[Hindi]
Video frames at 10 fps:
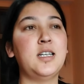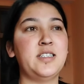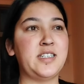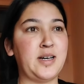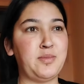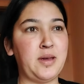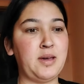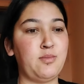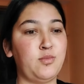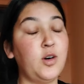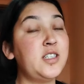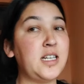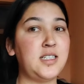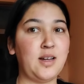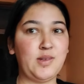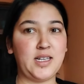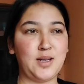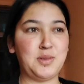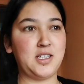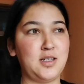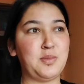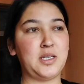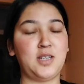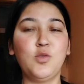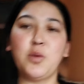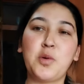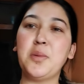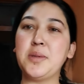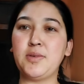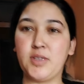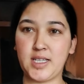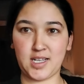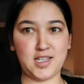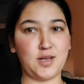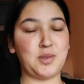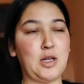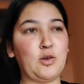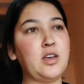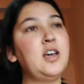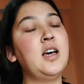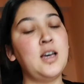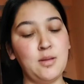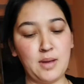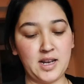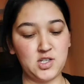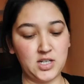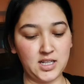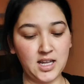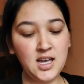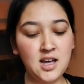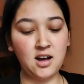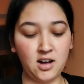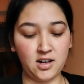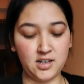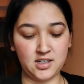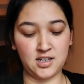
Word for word: जहाँ पे बहुत सारी सावधानियाँ बरतनी पड़ती है वो आपको धीरे धीरे बताऊँगी पहले चलते हैं और